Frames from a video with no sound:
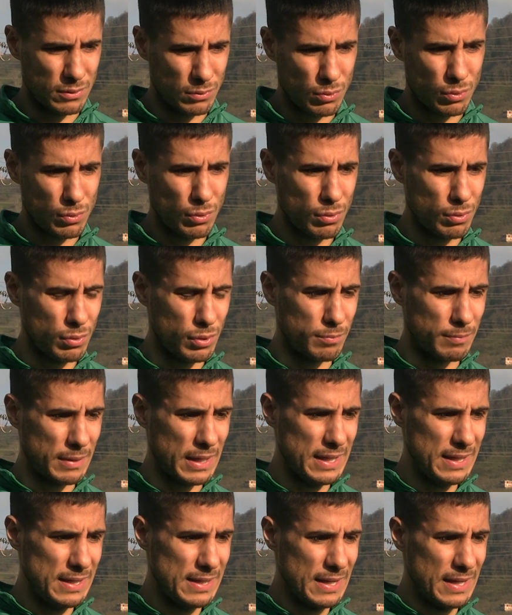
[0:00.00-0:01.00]
Yani gururluyum
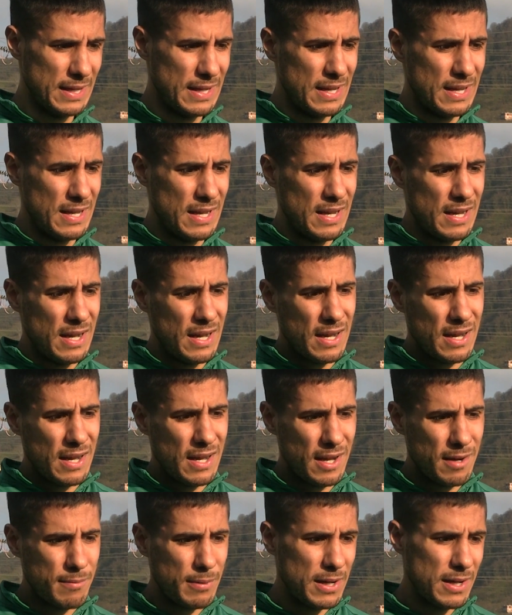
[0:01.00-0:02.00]
da.
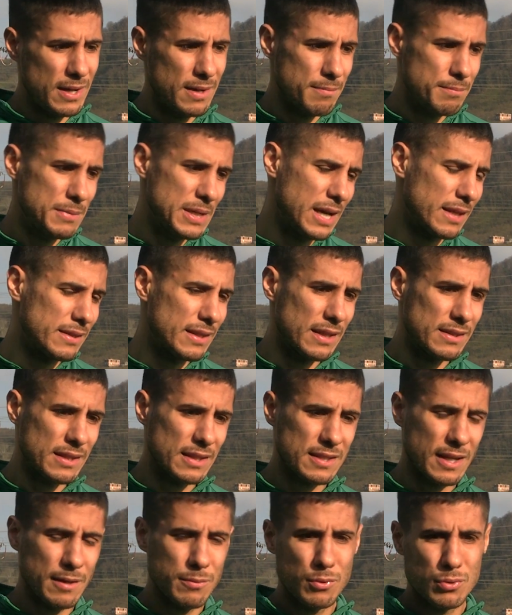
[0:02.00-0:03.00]
Ama bir yandan
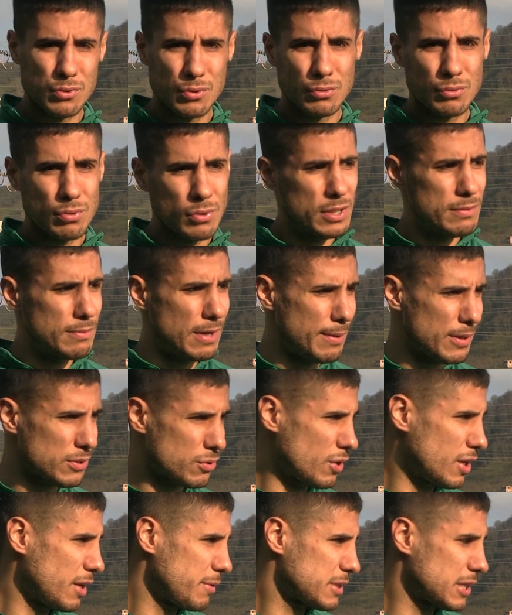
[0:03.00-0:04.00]
da tabii üzüntülüyüm. Ama
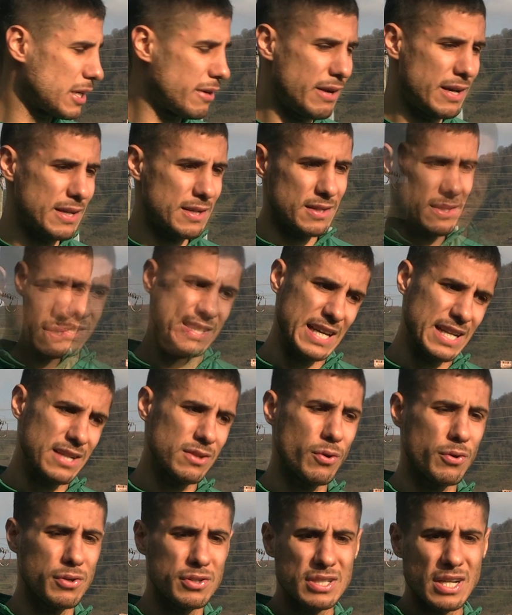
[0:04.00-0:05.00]
şöyle bir şey var.
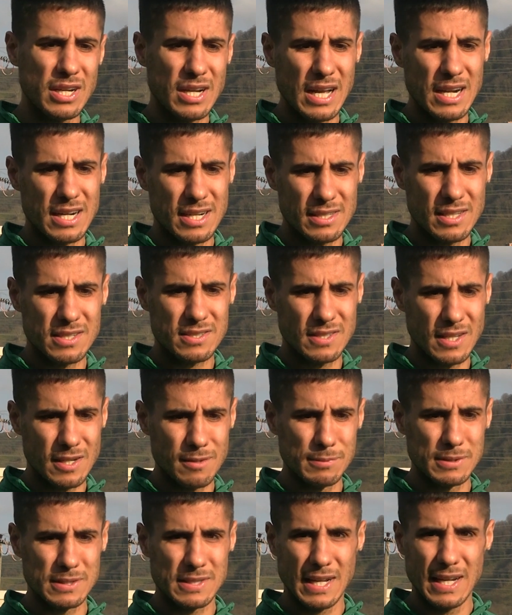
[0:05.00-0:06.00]
Yerine oynayacak
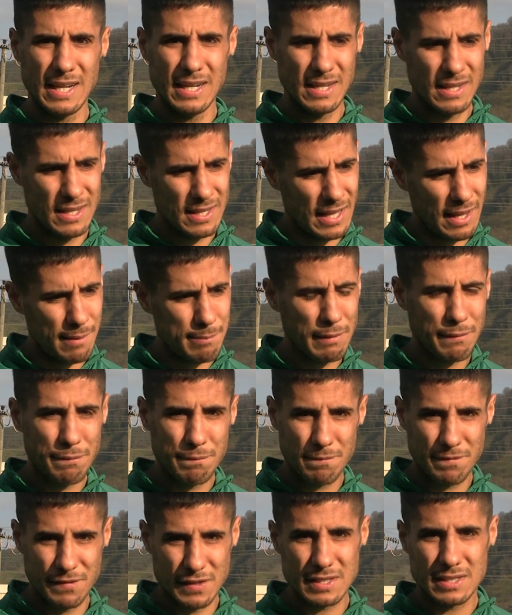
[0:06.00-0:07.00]
arkadaşlarımız da ya bir
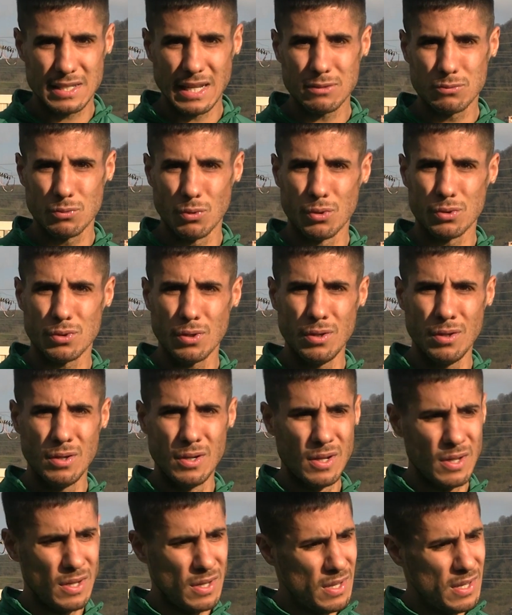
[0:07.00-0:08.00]
fırsat doğdu.
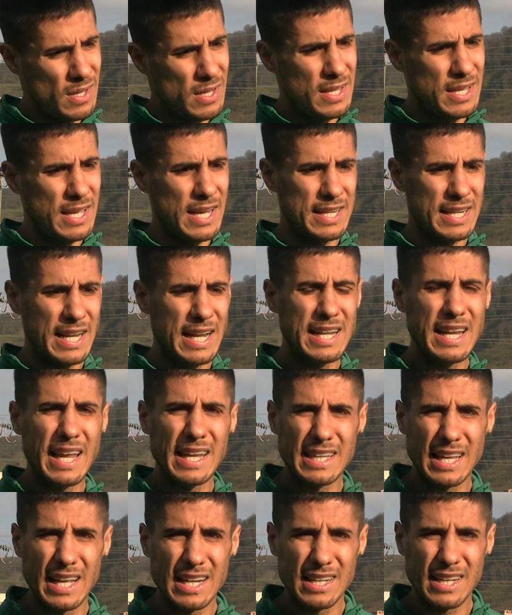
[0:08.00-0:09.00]
Yani
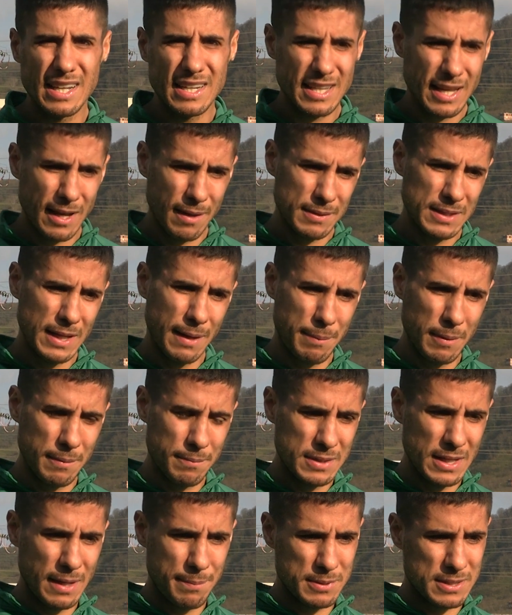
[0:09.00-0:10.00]
elinden gelineni yap,
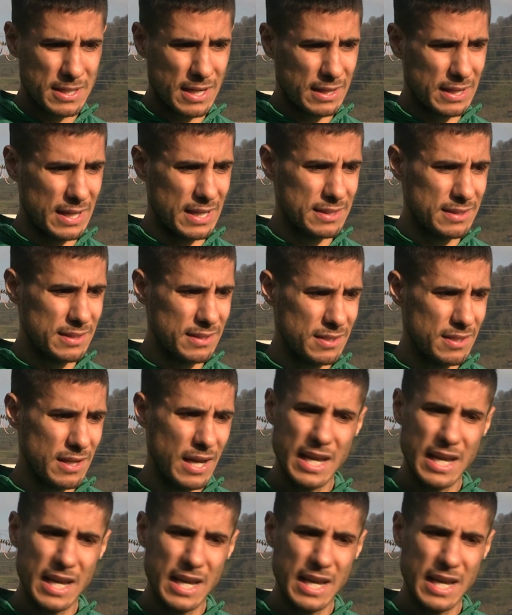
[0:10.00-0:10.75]
yapacaklardır.